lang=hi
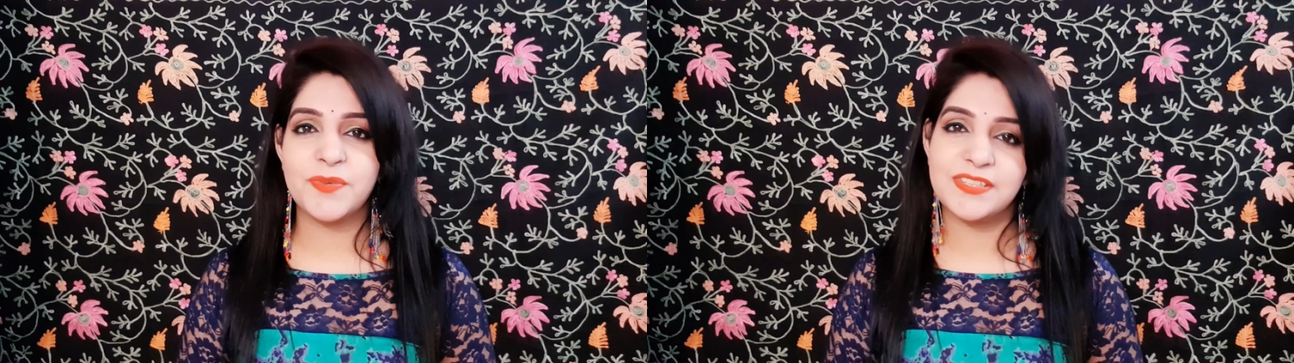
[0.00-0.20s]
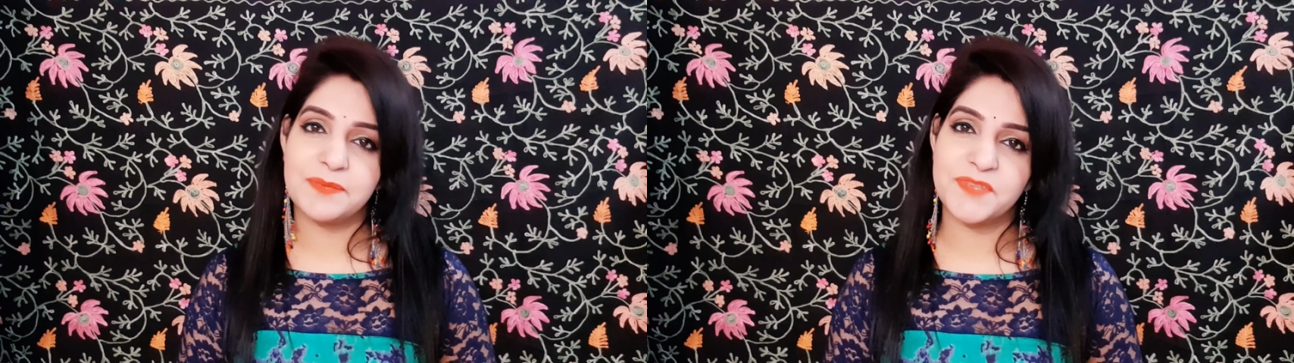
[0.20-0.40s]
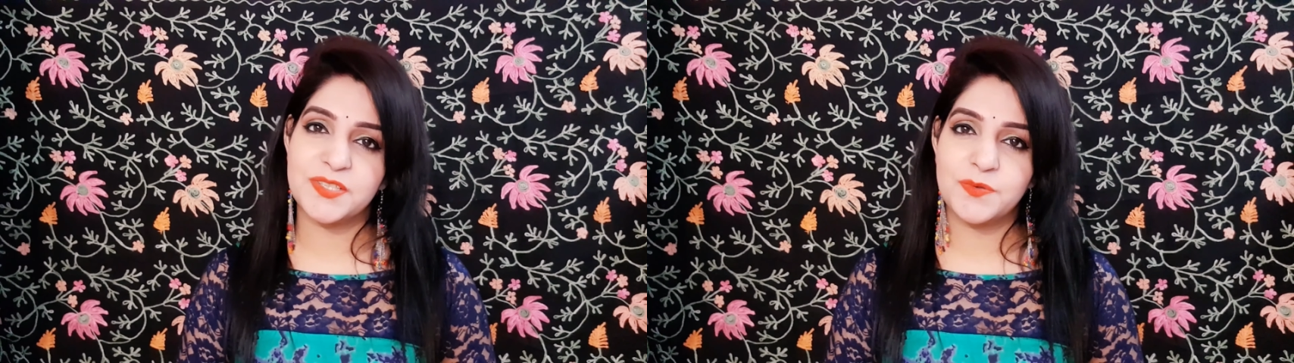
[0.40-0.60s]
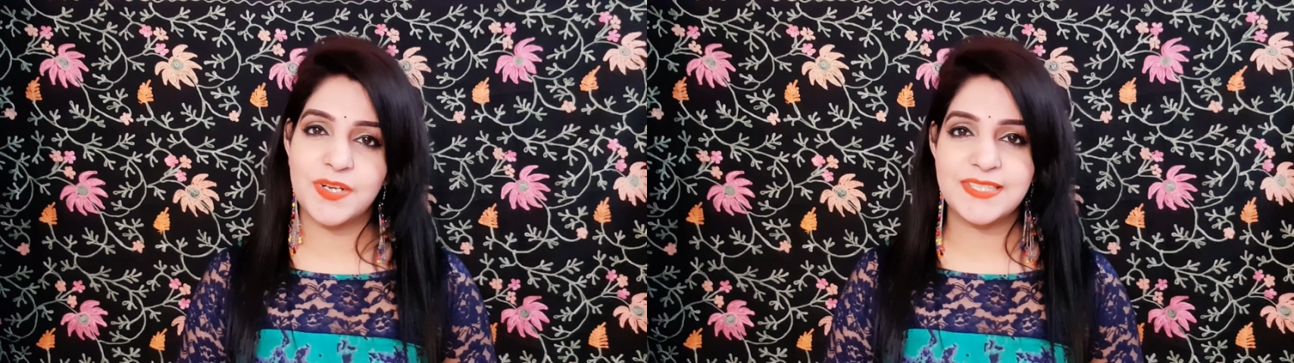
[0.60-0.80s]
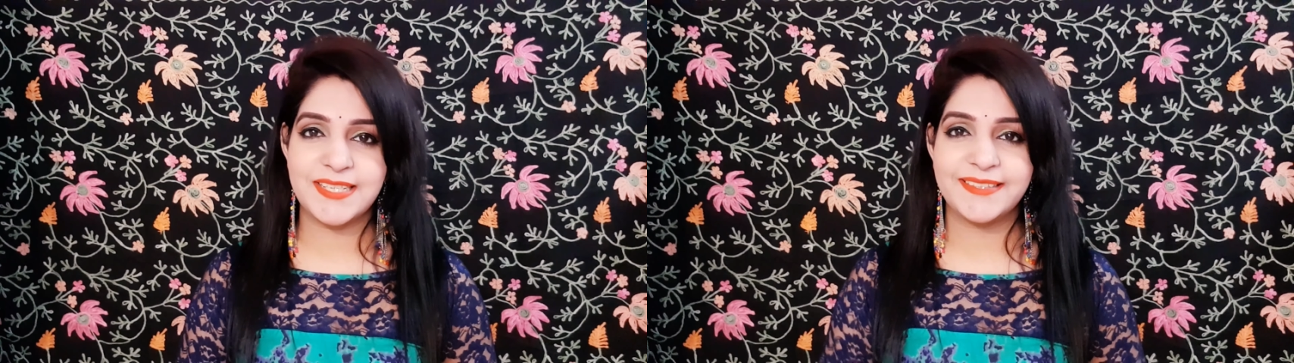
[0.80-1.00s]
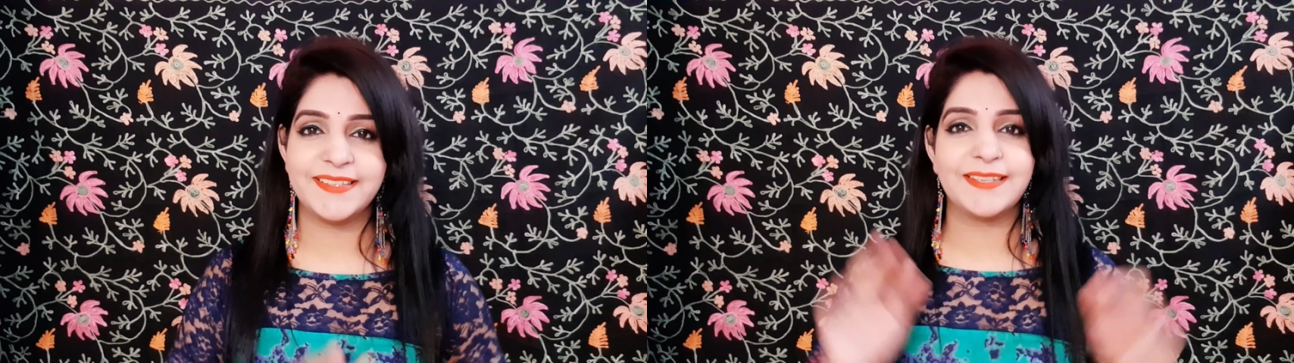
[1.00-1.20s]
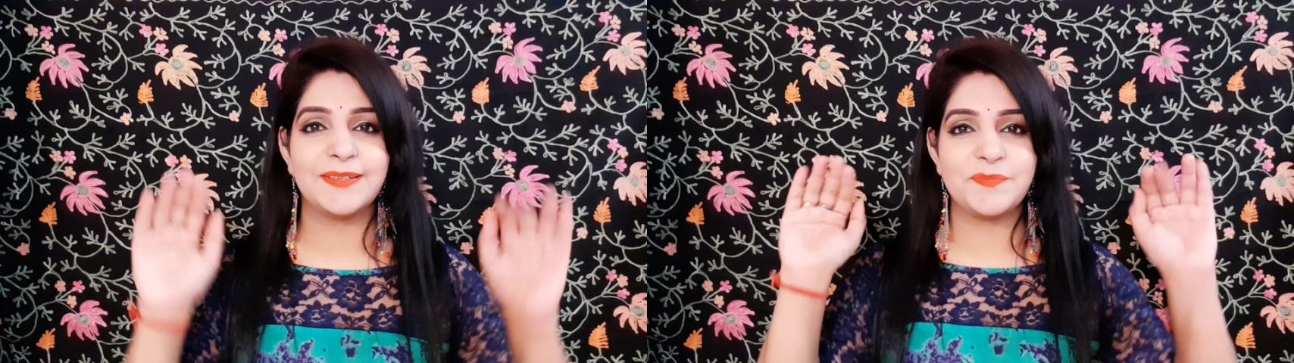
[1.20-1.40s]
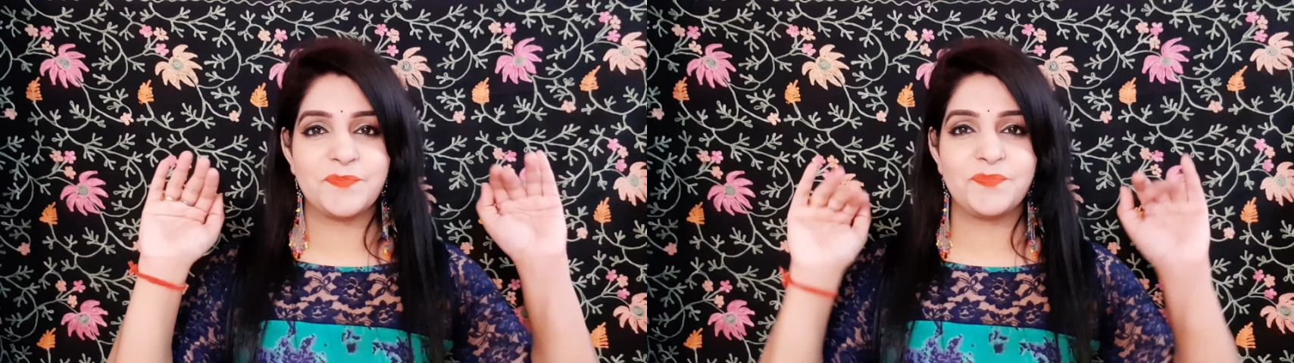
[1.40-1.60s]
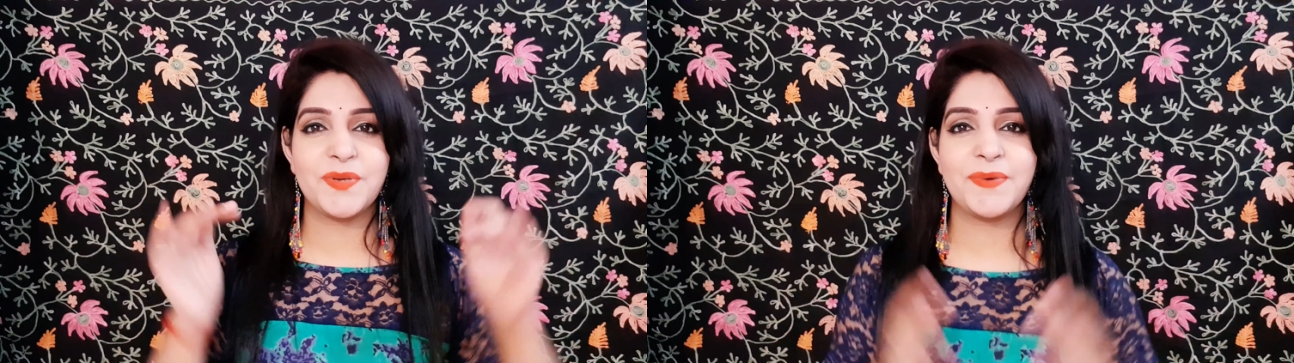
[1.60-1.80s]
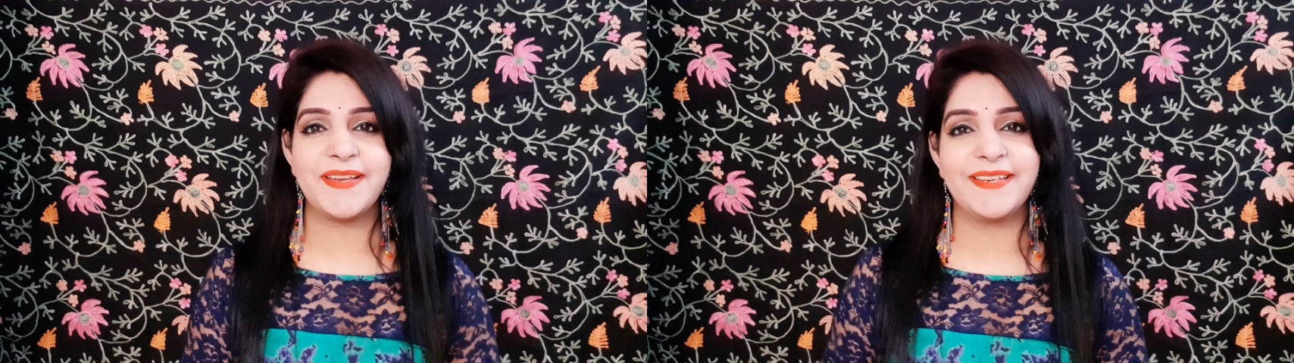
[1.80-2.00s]
में तब तक यू ऑल टेक केयर
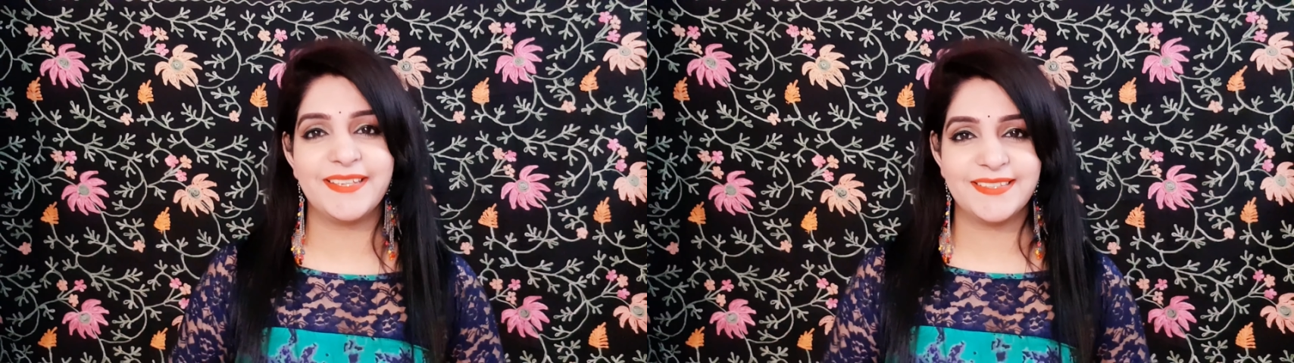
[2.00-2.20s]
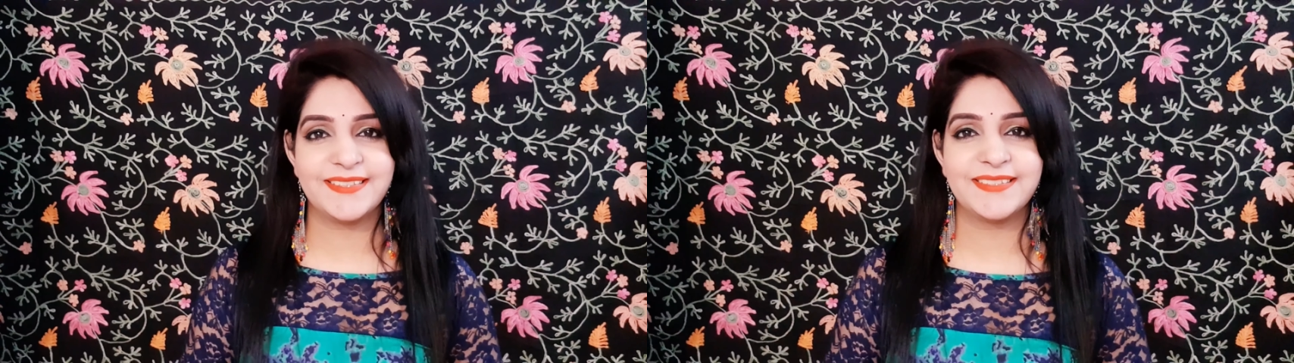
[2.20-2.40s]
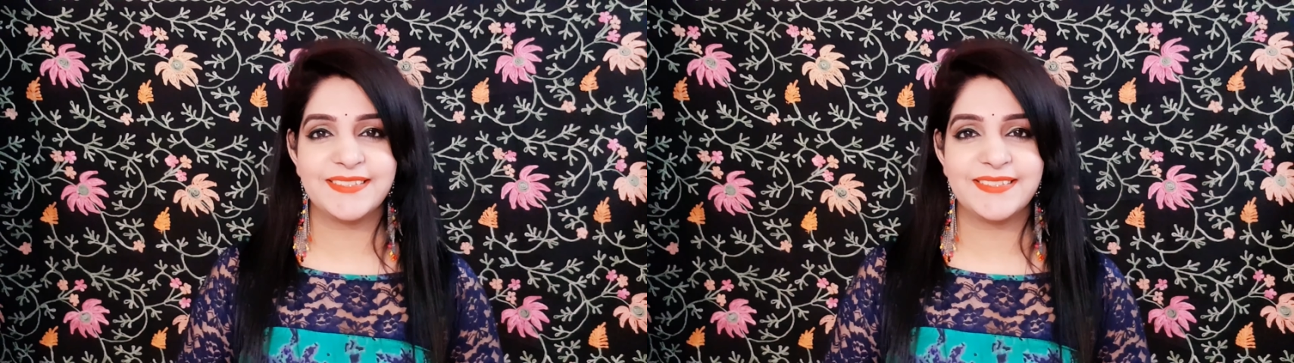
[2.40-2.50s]
बाय